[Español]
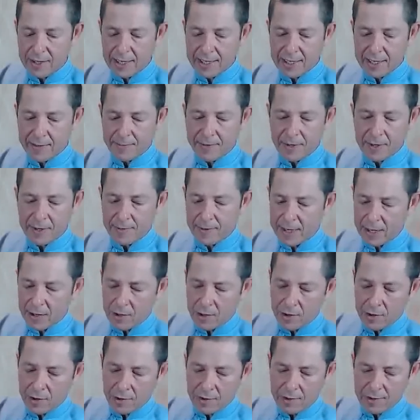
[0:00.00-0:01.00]
es que
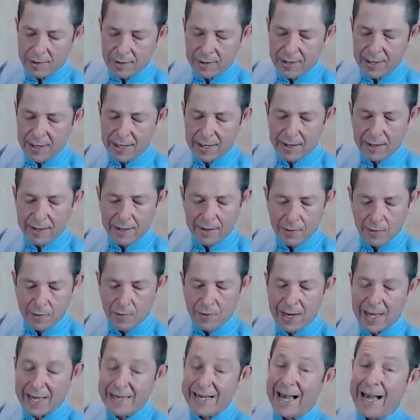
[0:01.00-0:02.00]
primero des
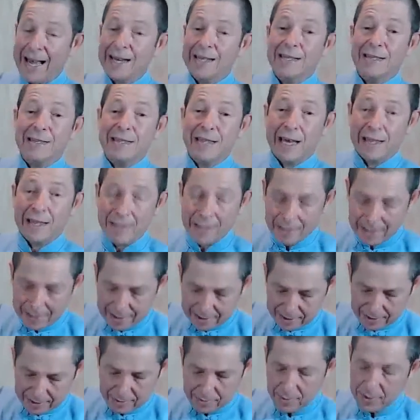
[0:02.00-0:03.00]
una
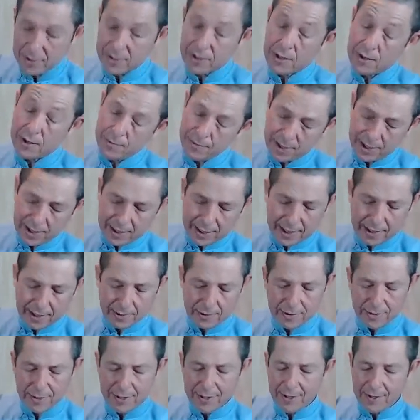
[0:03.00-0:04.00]
calentadita, como dicen los
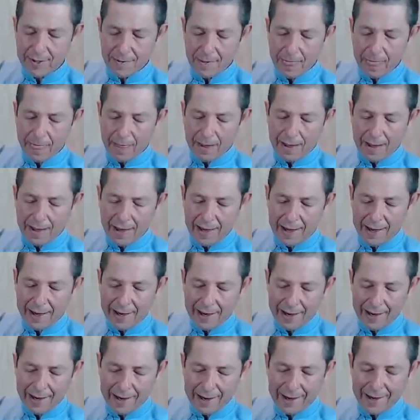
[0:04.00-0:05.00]
mexicanos,
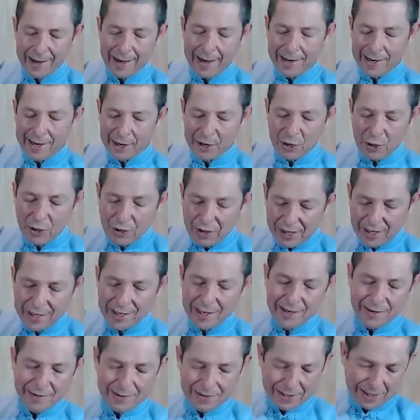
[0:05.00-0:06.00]
a, la
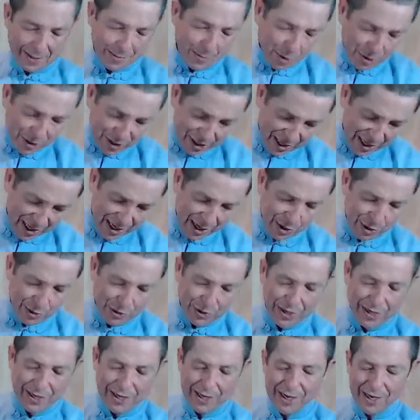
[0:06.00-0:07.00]
rodilla, te moxes la
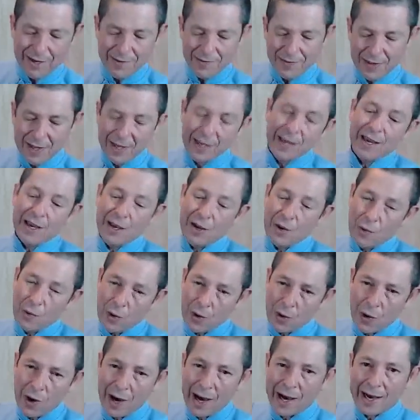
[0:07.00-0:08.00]
rodilla y
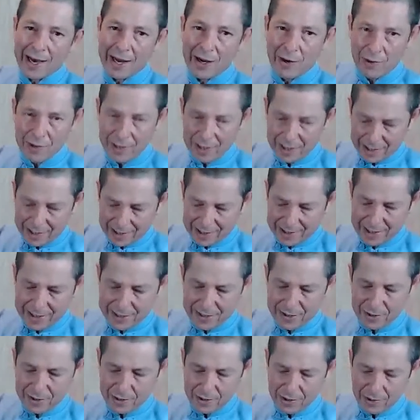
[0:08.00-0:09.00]
luego hagas los
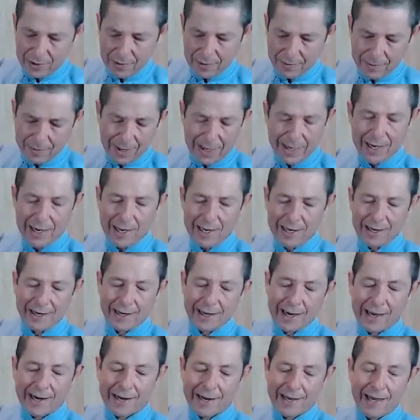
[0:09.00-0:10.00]
ejercicios. Vas a
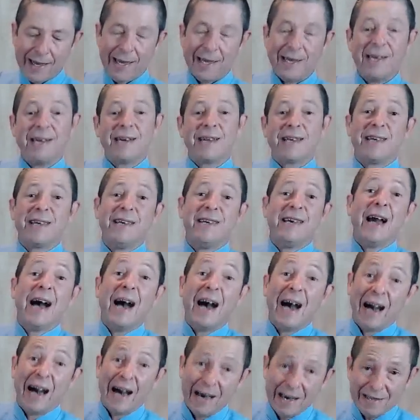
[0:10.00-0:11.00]
generar
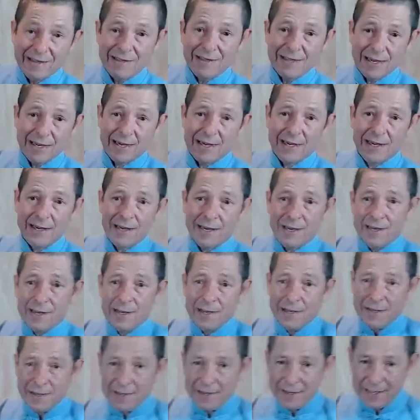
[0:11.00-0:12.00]
energía antes
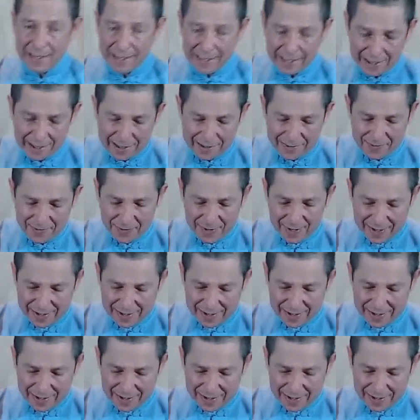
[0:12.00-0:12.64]
de,